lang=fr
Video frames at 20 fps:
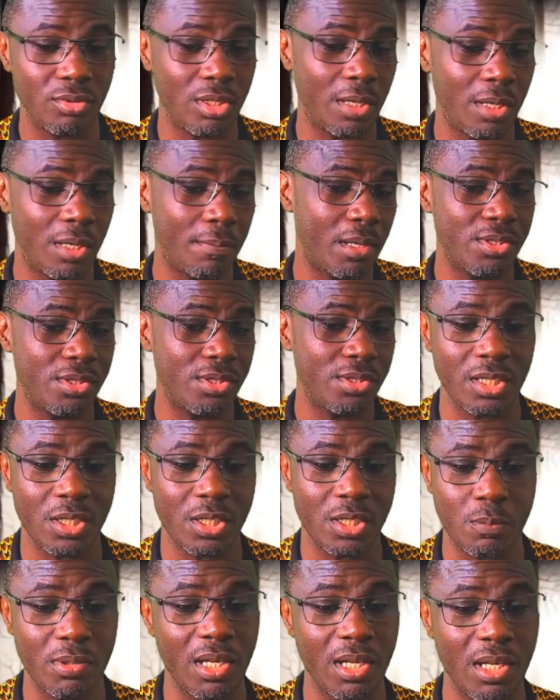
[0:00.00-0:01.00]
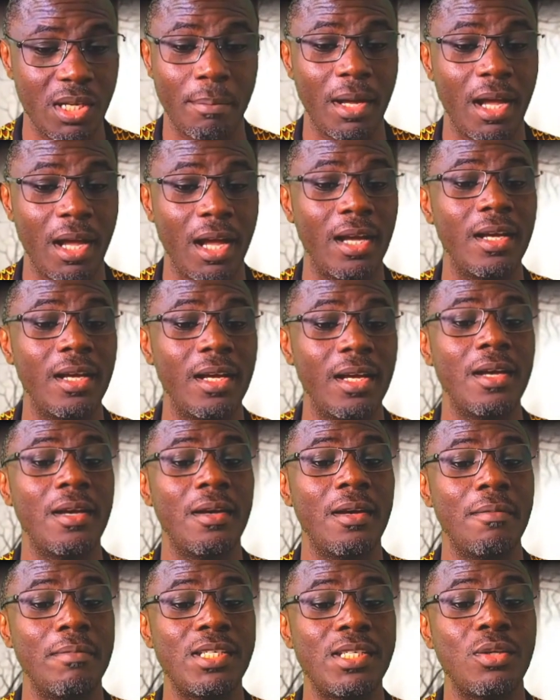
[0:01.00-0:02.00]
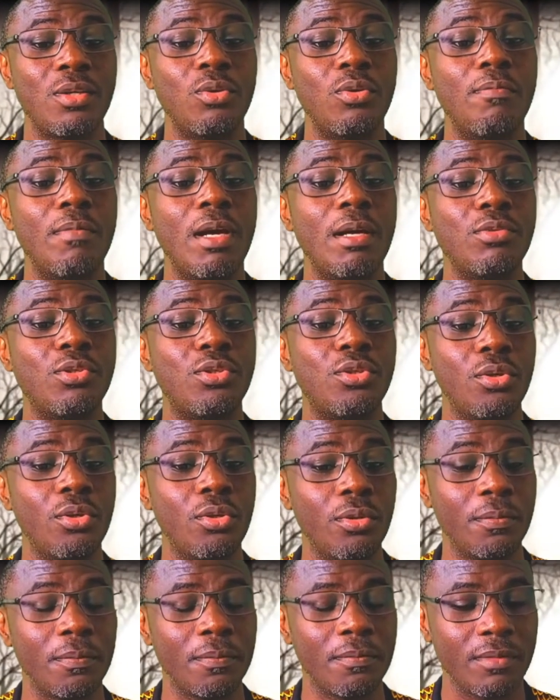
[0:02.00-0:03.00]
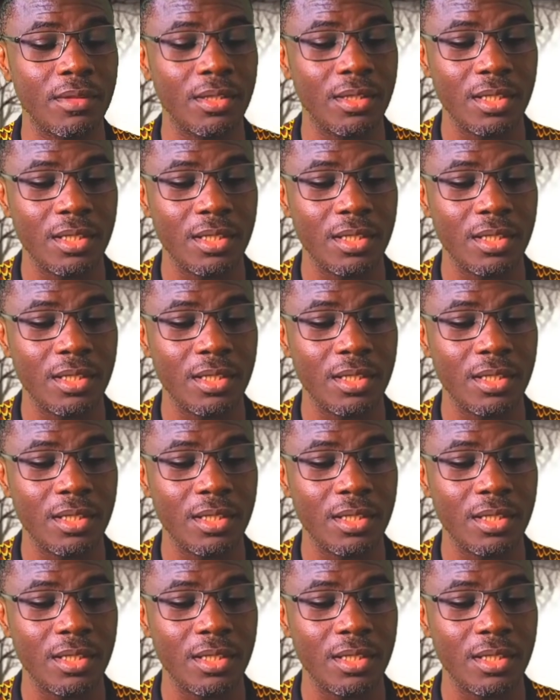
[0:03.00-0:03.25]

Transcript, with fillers: tu n'as pas le Saint-Esprit à part, mais c'est le même Dieu